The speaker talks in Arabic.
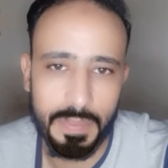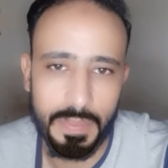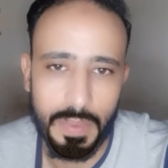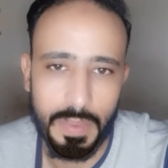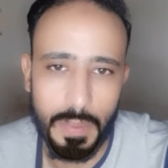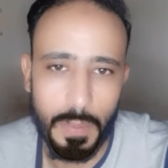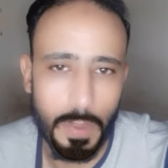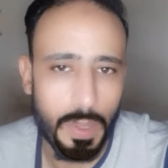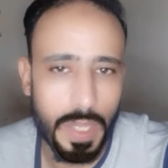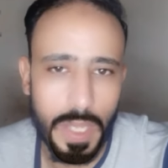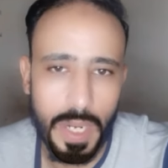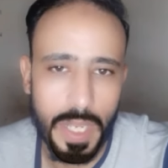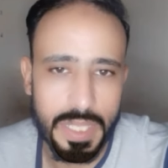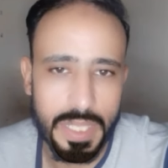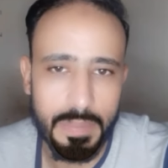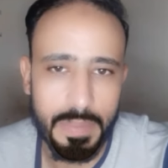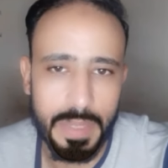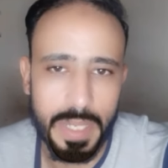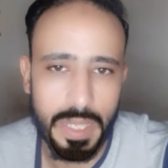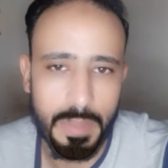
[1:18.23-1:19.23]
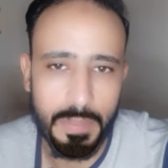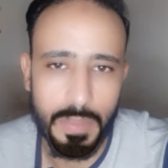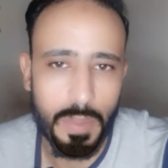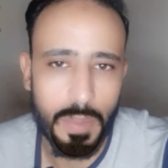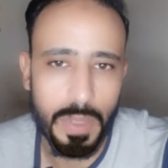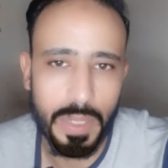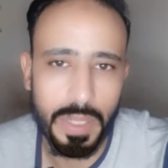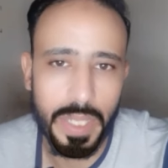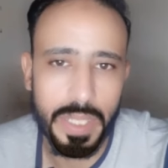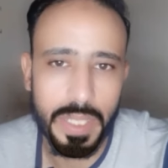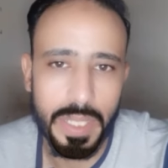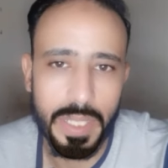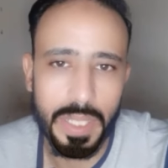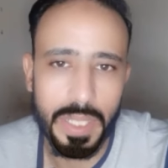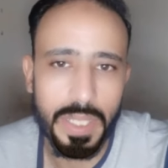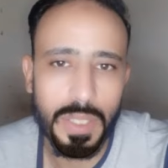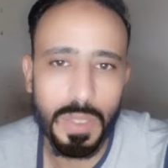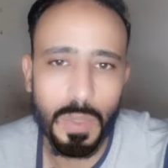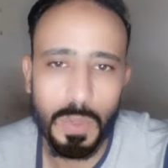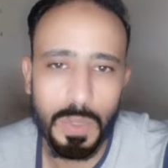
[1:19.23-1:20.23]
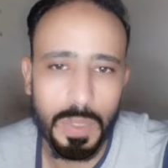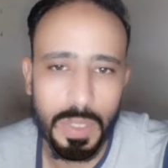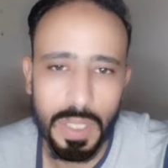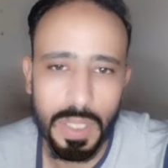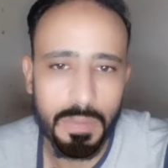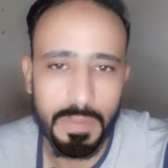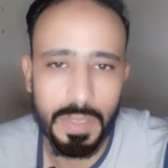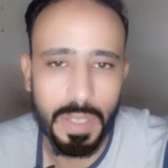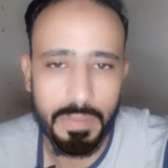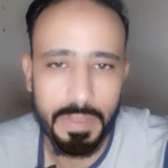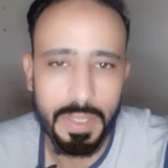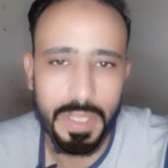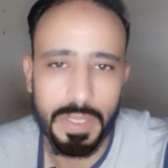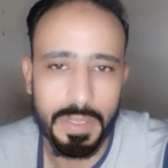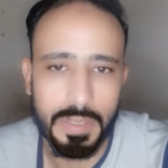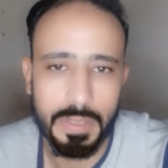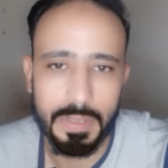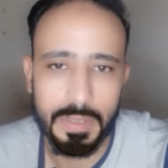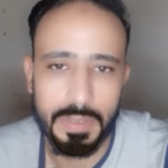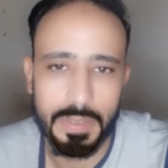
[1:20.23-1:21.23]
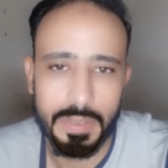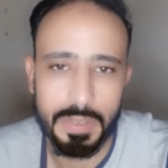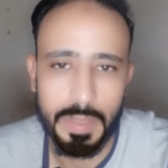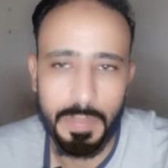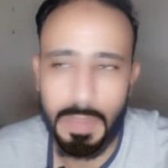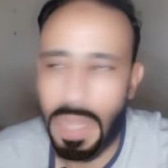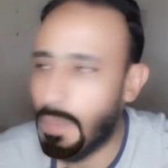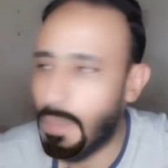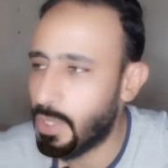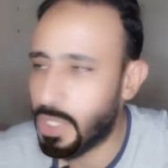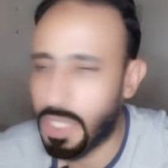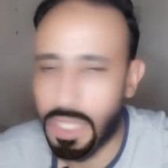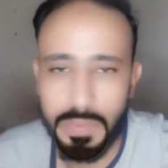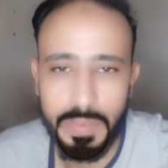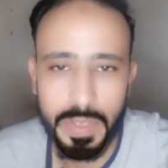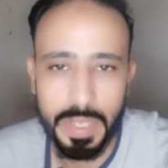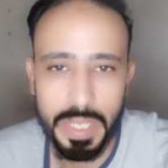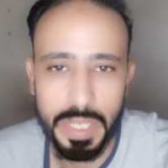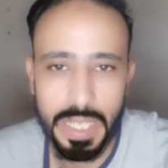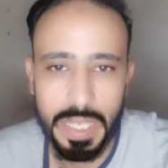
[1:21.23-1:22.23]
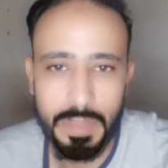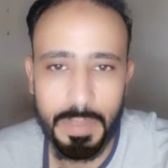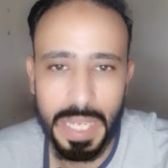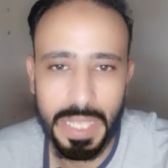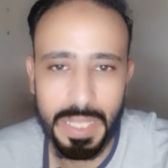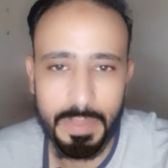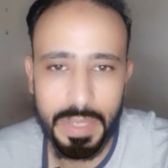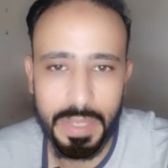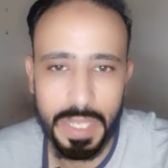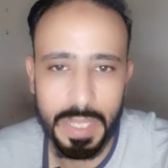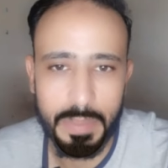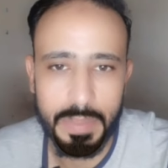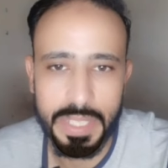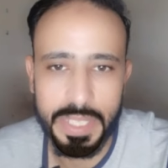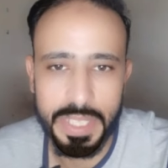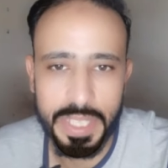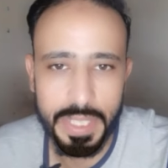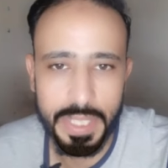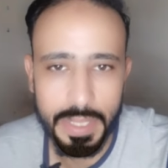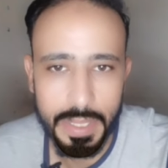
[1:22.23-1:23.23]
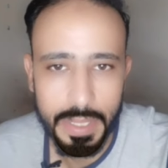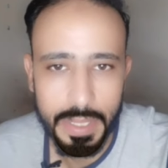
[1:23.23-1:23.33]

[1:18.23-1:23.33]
والله العظيم بجد بأمارة ايه انك انت كنت الافضل فعلا محمد شريف اللي جه بعد منك بسنين